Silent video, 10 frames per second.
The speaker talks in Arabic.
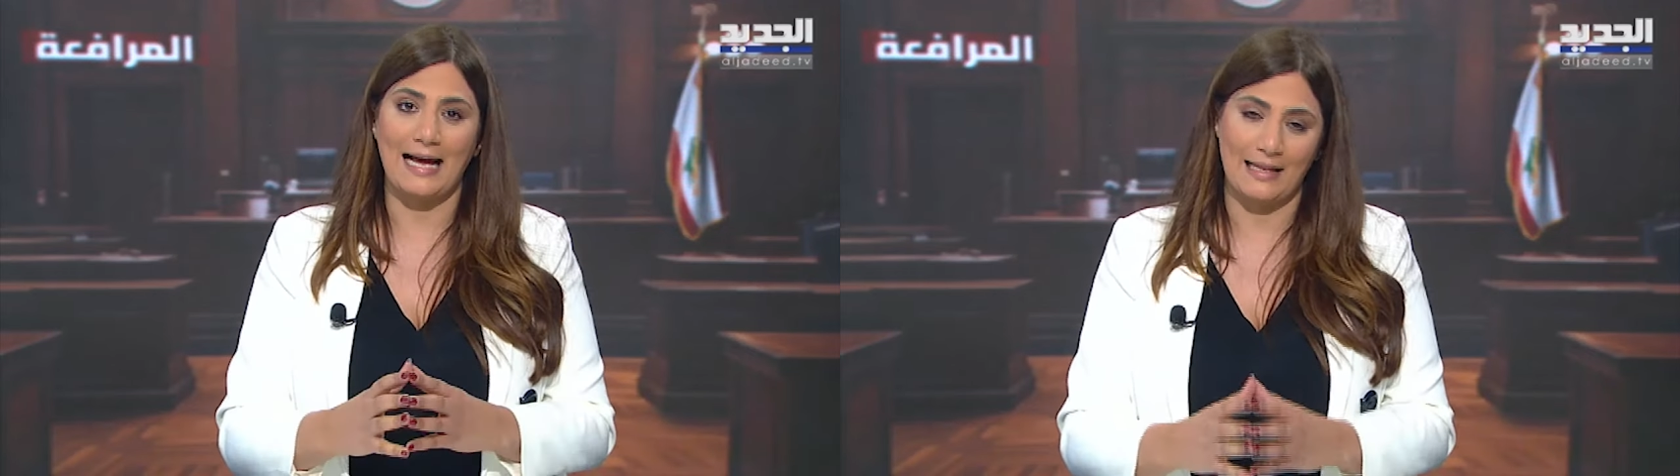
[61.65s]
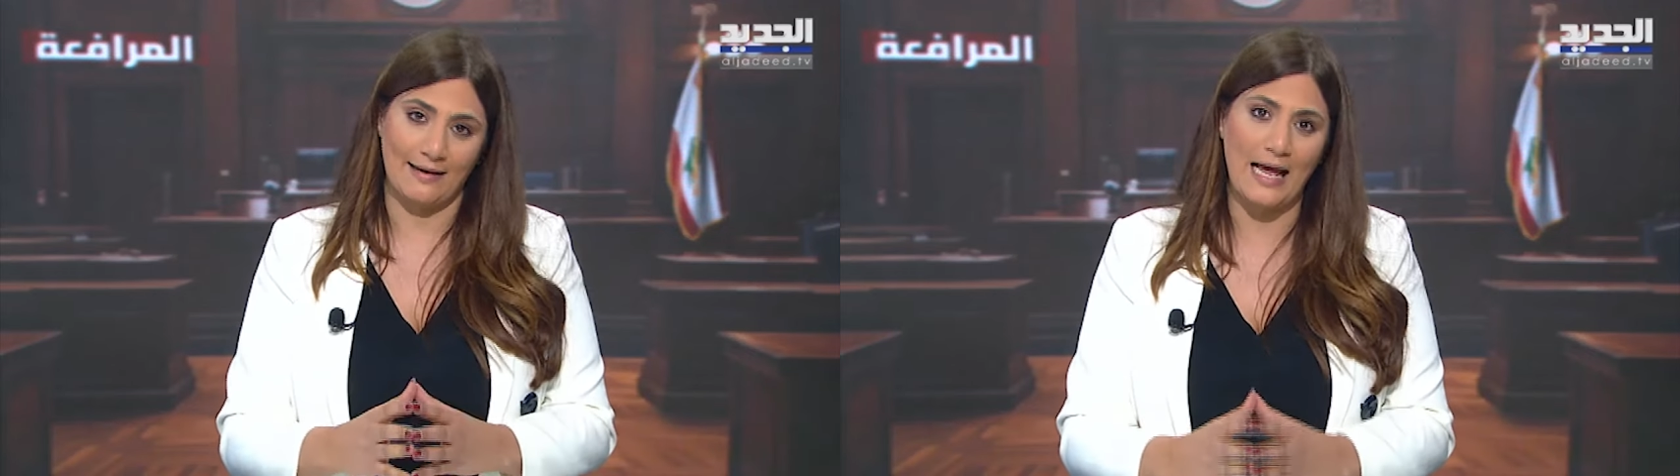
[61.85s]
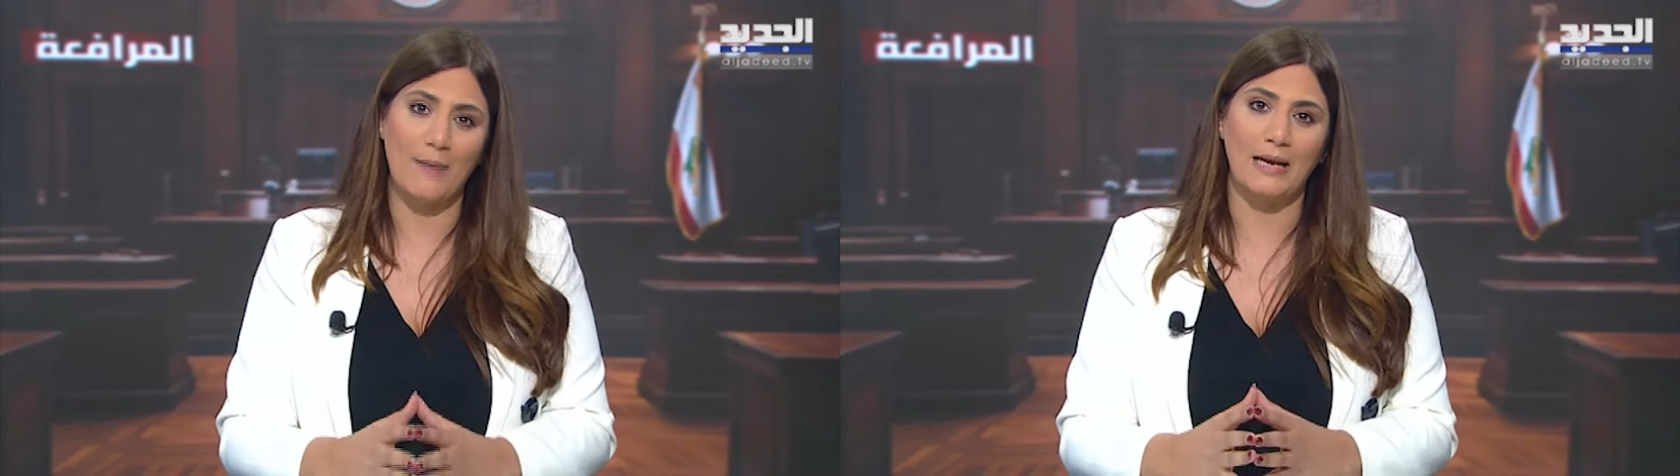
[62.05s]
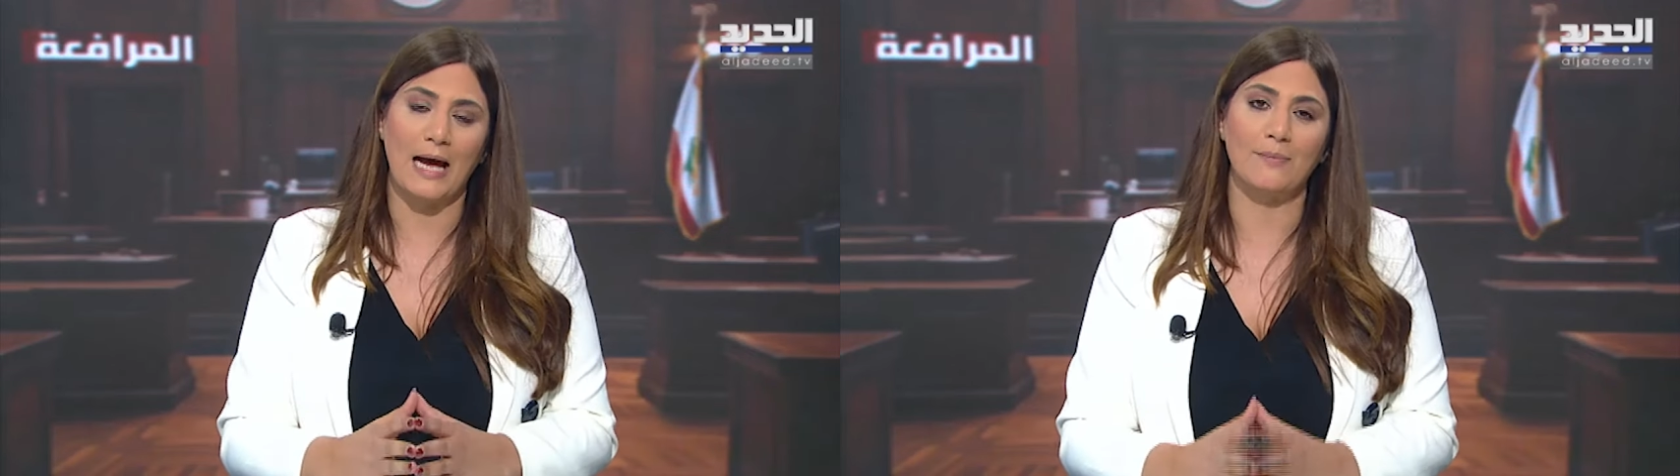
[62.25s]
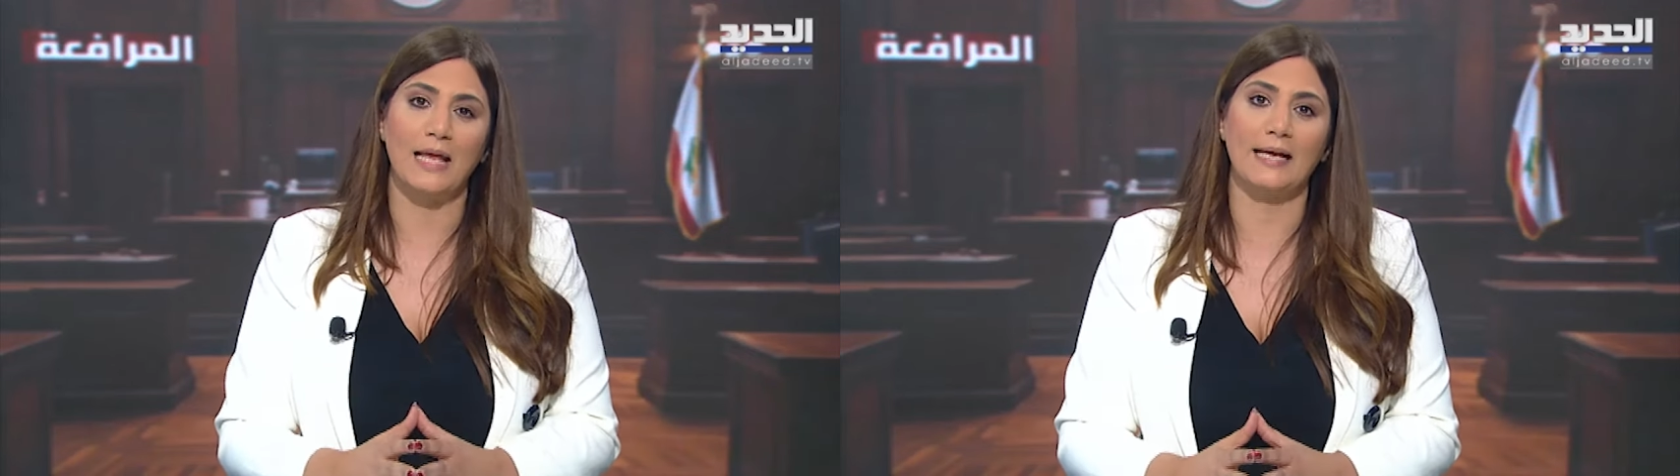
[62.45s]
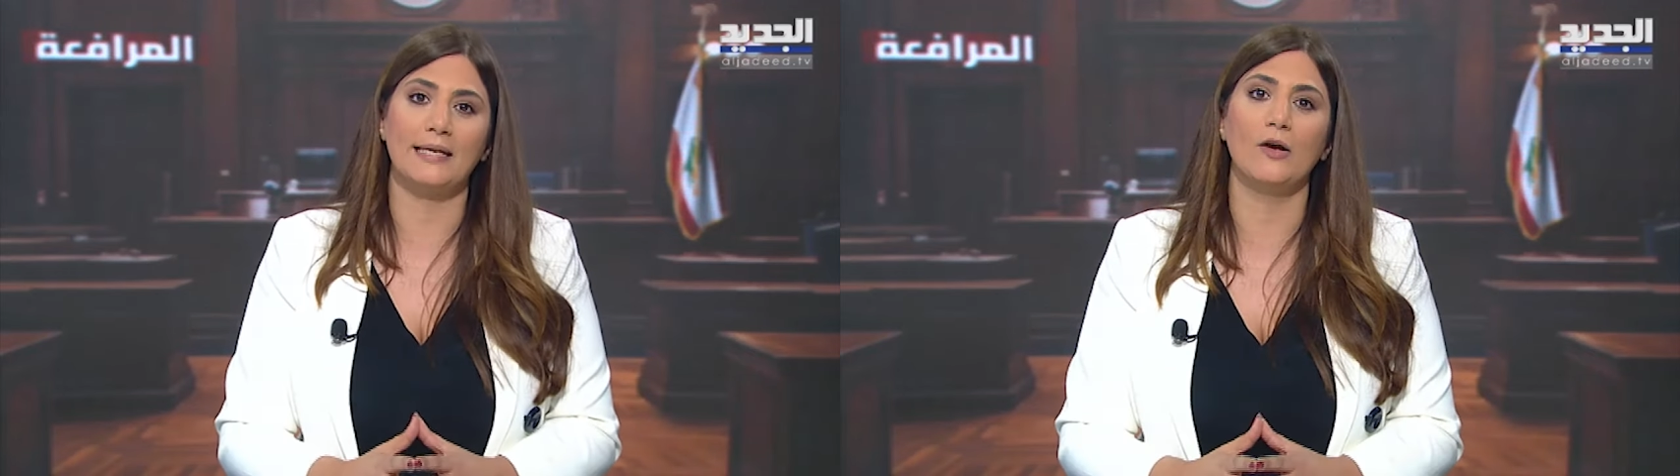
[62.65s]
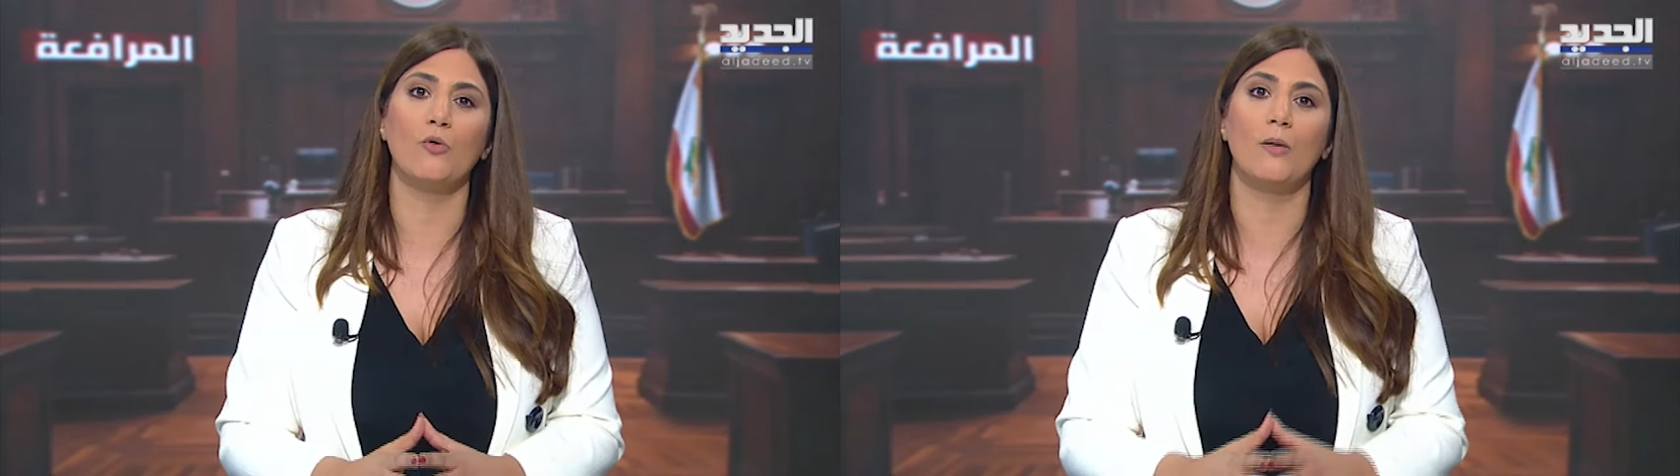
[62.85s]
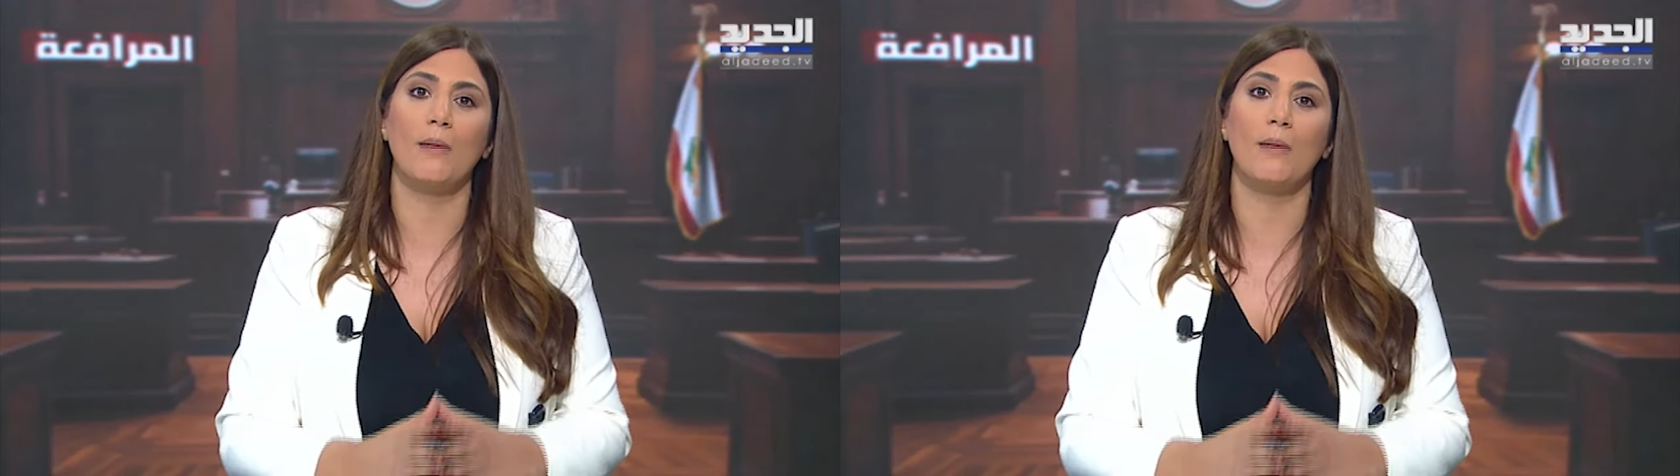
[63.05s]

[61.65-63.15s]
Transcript: الرقم اللي عم نحكيه هو